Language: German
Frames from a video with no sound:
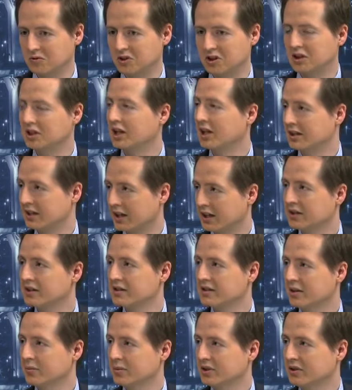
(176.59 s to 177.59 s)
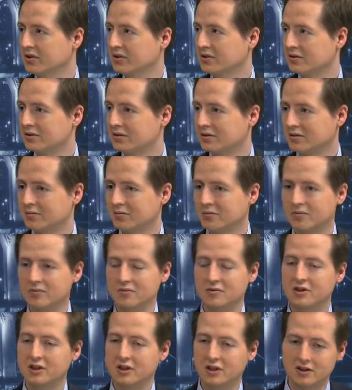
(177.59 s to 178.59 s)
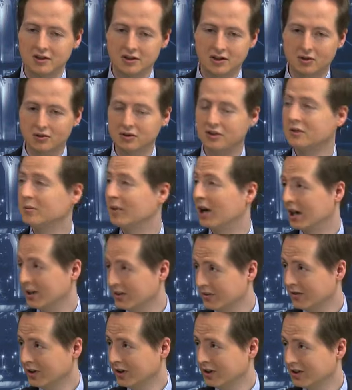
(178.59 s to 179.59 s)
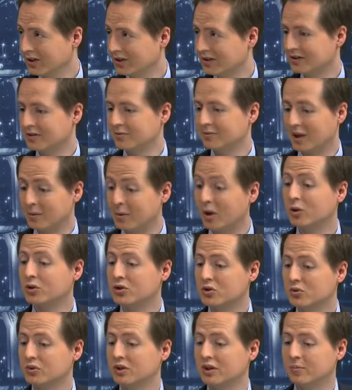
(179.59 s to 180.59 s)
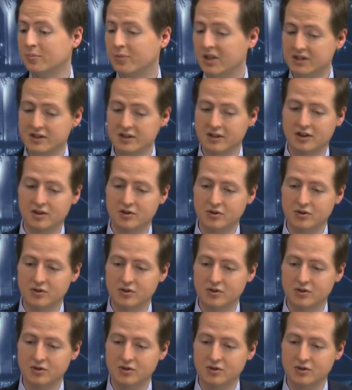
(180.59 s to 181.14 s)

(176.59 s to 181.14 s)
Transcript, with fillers: ihr Geld eingesammelt. Ähm, sicherlich auch nicht immer einfach, ähm, aber auch zunehmend besser.